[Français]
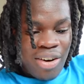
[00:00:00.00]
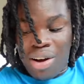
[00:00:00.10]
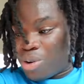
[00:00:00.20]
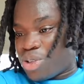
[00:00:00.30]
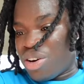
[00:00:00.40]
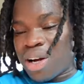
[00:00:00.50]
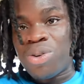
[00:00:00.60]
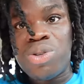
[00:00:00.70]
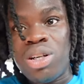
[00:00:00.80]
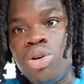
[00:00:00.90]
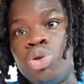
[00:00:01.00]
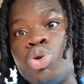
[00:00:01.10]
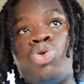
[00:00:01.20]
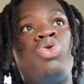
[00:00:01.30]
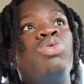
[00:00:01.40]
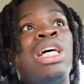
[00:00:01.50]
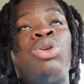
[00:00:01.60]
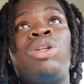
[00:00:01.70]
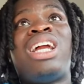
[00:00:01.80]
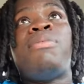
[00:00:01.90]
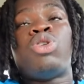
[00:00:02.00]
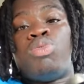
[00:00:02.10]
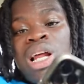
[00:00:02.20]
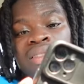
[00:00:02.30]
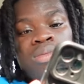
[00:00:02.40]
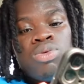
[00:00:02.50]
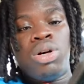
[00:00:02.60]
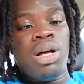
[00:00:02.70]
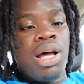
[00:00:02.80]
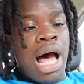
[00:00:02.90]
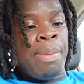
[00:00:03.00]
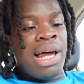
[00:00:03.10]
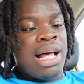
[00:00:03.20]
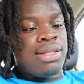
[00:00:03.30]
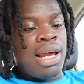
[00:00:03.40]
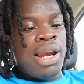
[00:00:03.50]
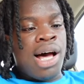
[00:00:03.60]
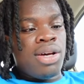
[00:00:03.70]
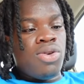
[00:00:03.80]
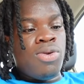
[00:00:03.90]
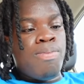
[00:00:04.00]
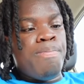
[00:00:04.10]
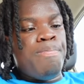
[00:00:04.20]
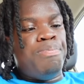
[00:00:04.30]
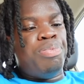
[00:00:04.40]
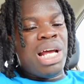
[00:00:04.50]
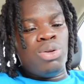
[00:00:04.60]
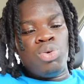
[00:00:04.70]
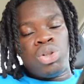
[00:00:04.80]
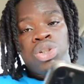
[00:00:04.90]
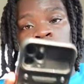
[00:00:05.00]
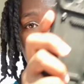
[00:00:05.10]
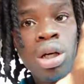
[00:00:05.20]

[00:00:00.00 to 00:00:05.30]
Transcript: On va continuer, on va continuer. Oh, je suis. J'ai d'entrer à la maison de me laver. Bon. Après la salle là, une belle douche.